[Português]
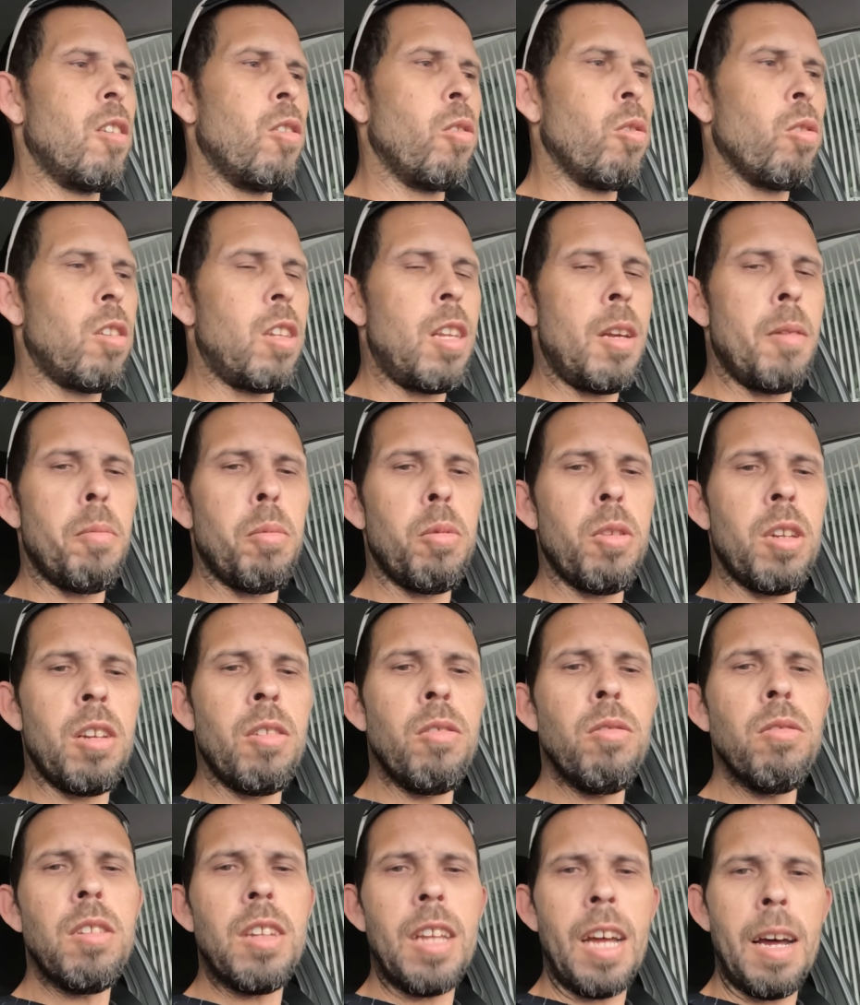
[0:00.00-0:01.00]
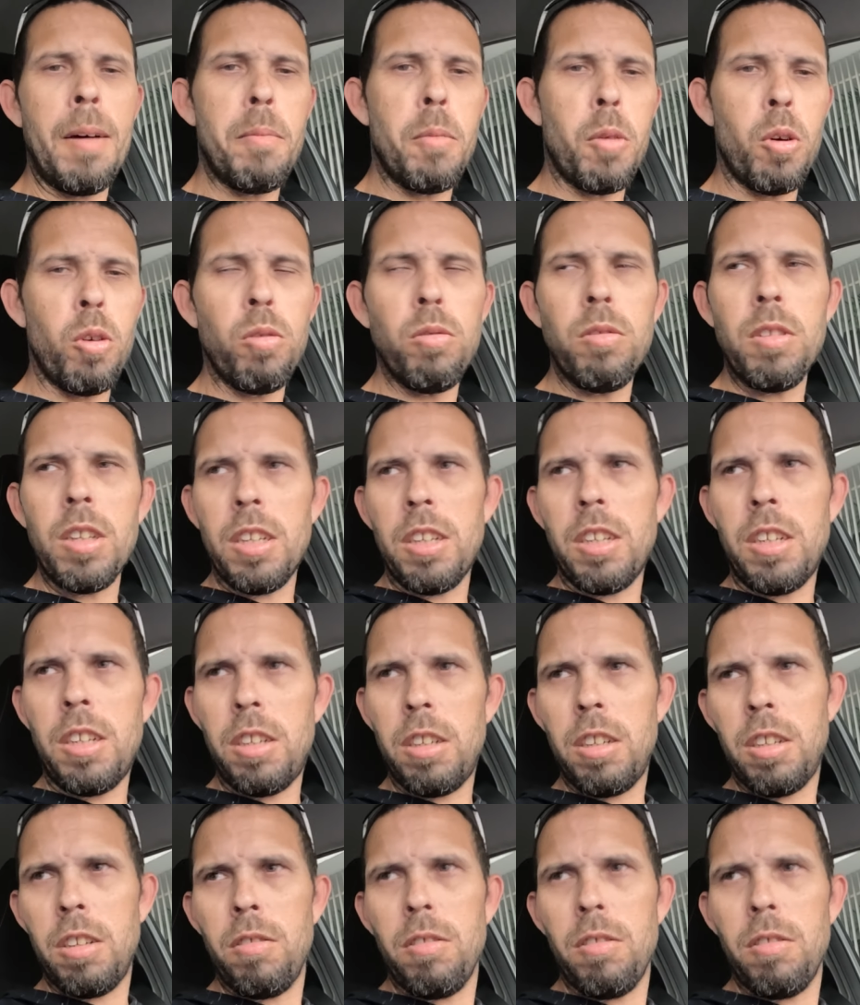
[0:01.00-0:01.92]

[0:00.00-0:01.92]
O tempo não tá bom, tá, gente?